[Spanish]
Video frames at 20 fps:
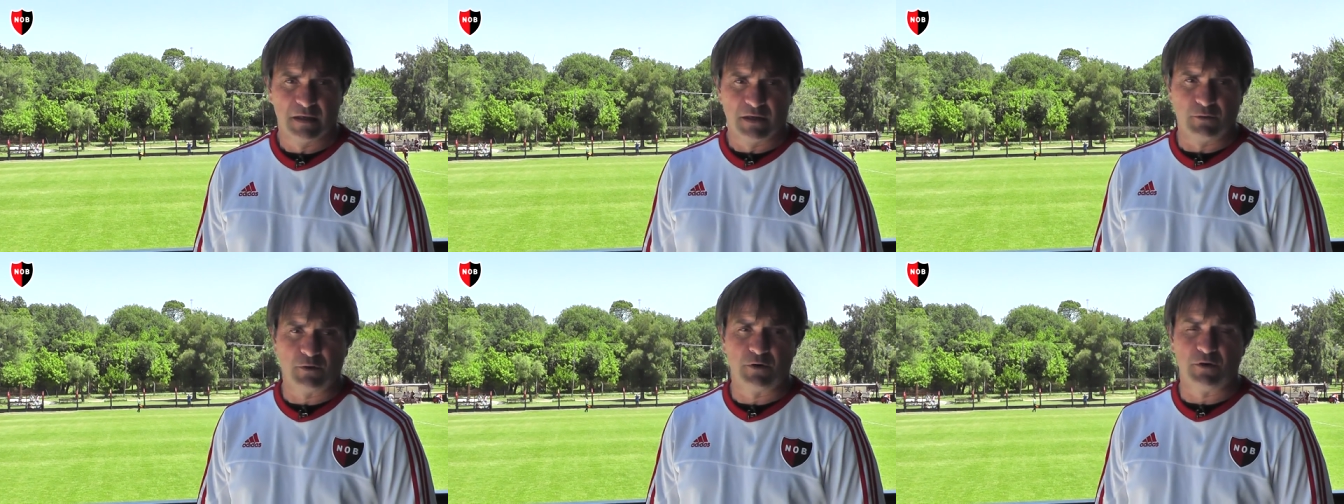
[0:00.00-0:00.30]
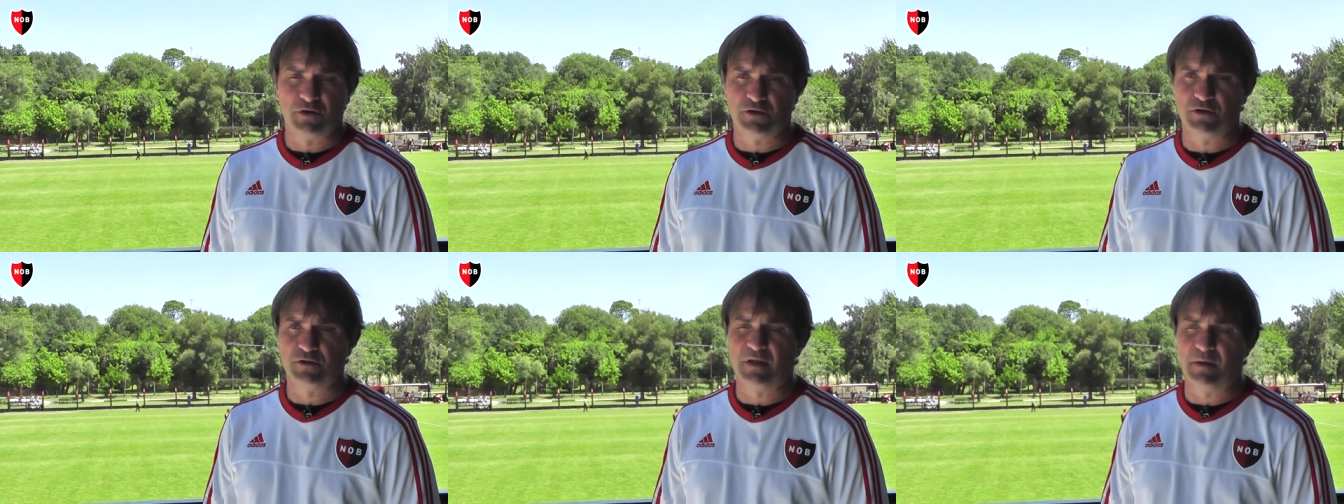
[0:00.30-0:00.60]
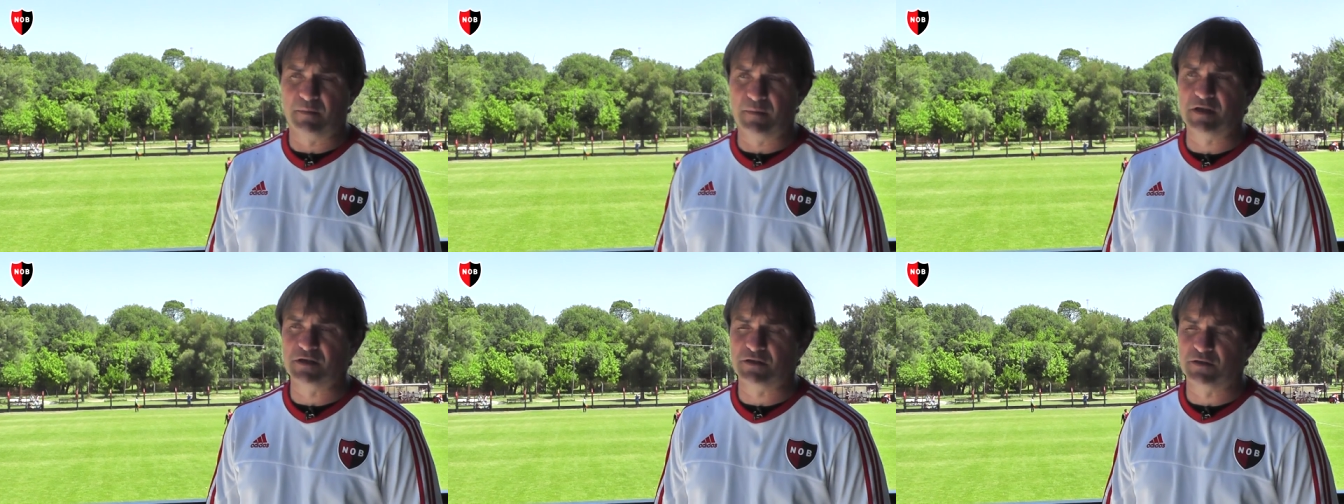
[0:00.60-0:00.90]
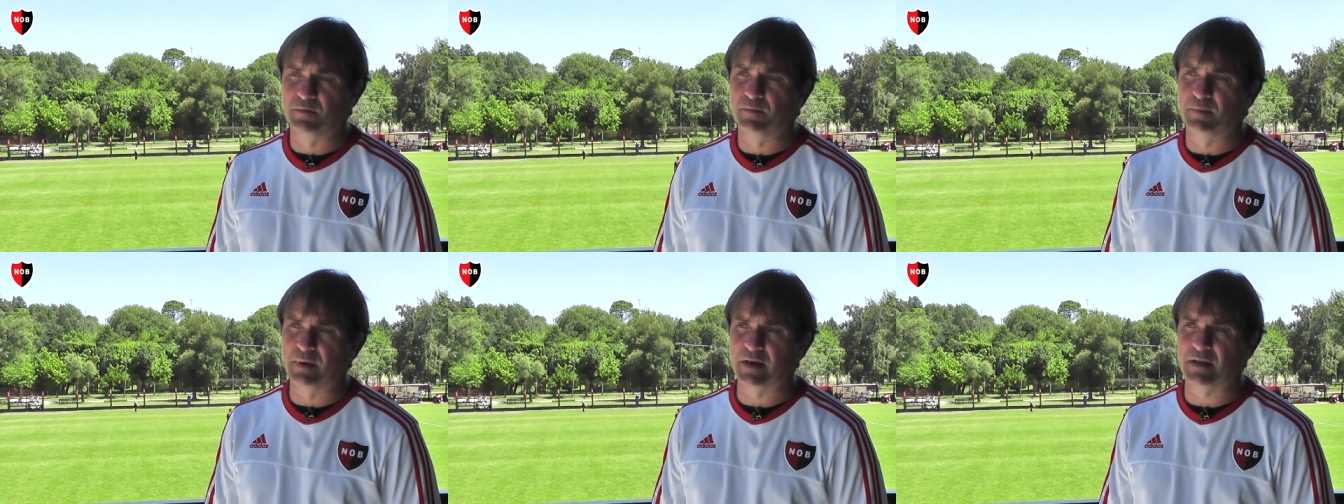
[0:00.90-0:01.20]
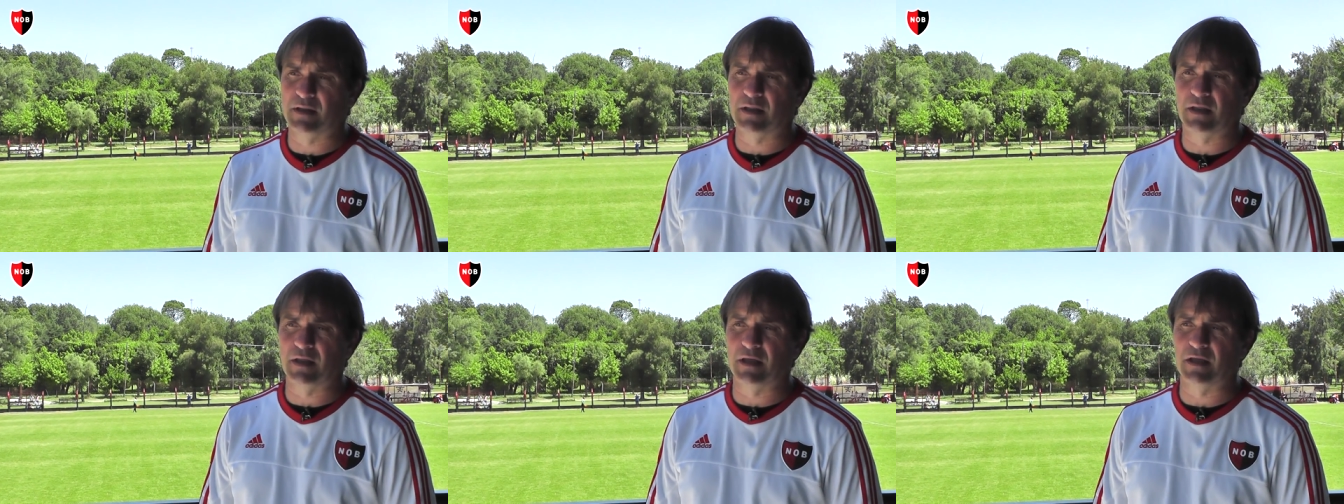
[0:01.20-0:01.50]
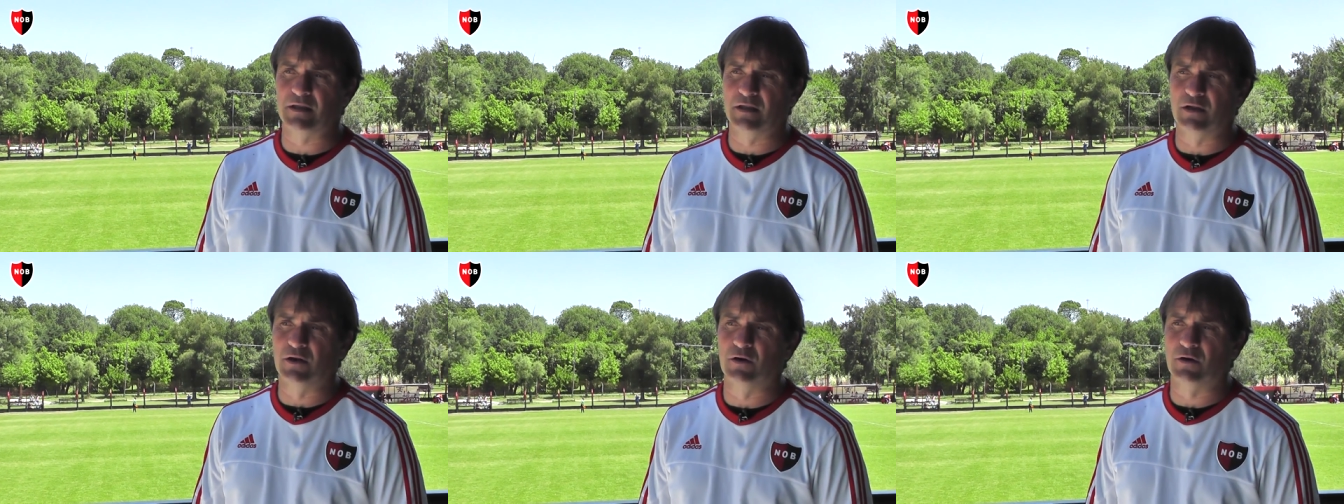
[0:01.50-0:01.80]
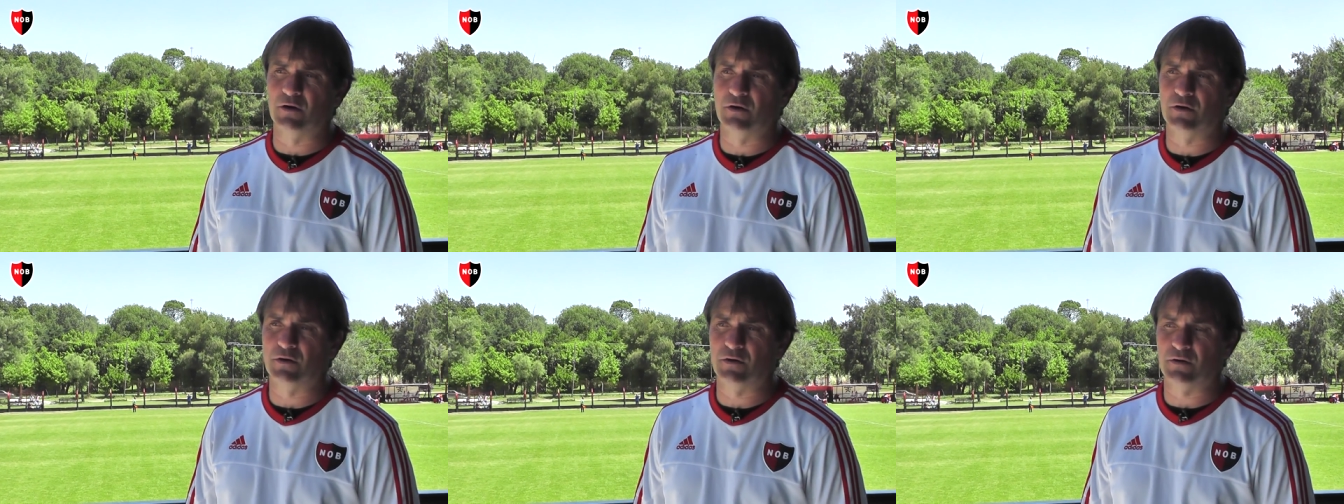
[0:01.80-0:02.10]
Y bueno, ellos también son parte de este
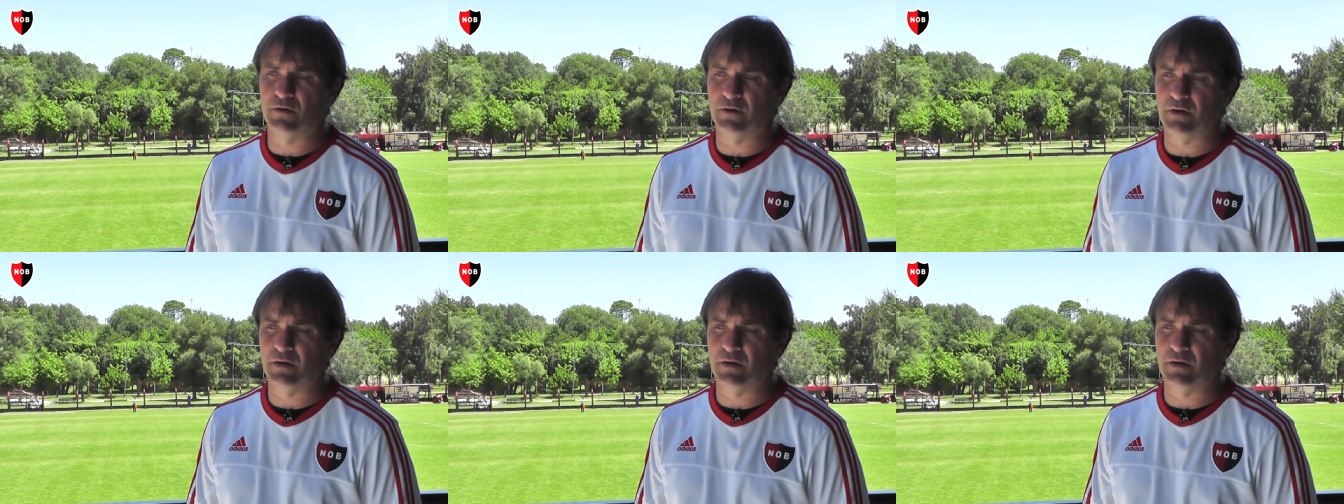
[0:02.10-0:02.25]
logro, ¿no?